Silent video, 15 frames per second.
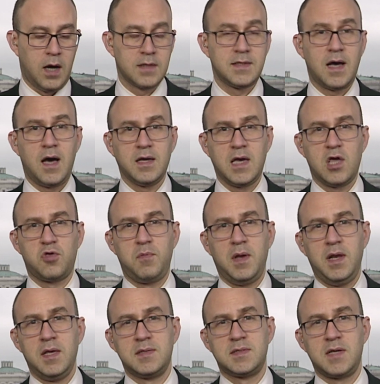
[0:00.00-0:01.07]
Atağa
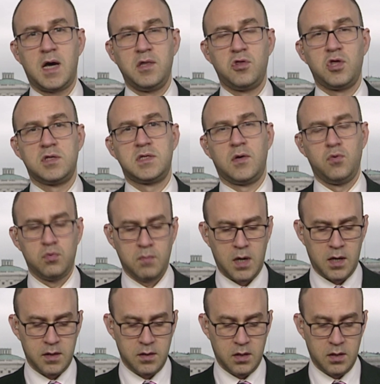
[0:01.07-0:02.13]
geçmeliyiz. Sadece
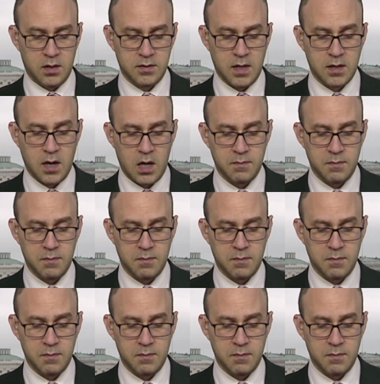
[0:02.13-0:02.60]
savunmada e,